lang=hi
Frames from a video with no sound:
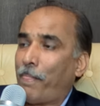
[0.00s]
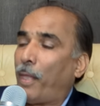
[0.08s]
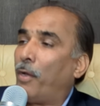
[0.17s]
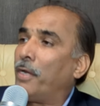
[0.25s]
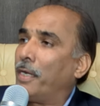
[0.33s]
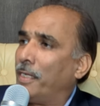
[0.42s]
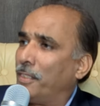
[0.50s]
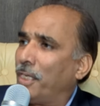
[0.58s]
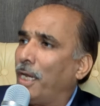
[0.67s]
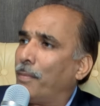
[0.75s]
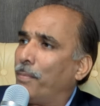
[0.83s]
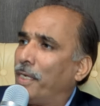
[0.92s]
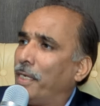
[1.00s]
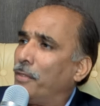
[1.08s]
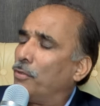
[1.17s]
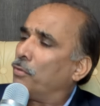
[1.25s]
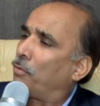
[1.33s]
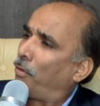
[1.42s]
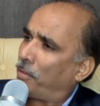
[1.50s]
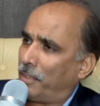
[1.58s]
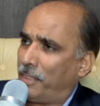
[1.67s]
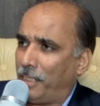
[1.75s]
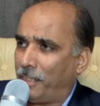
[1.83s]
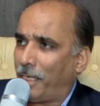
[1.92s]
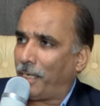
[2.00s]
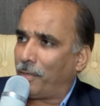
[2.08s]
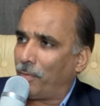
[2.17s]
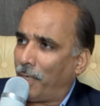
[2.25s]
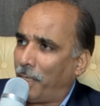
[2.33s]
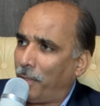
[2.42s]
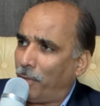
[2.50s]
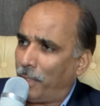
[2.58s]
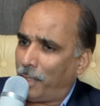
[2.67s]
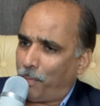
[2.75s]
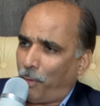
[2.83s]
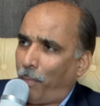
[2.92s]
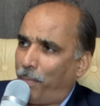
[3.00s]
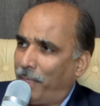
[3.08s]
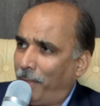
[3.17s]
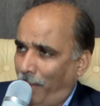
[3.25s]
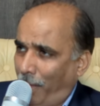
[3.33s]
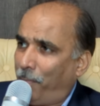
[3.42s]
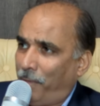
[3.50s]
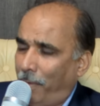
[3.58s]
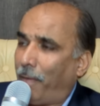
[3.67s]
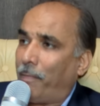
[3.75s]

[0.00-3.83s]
और अगर शाक पड़े तो डॉक्टर से चेक करवाएं और एक प्रॉपर अपना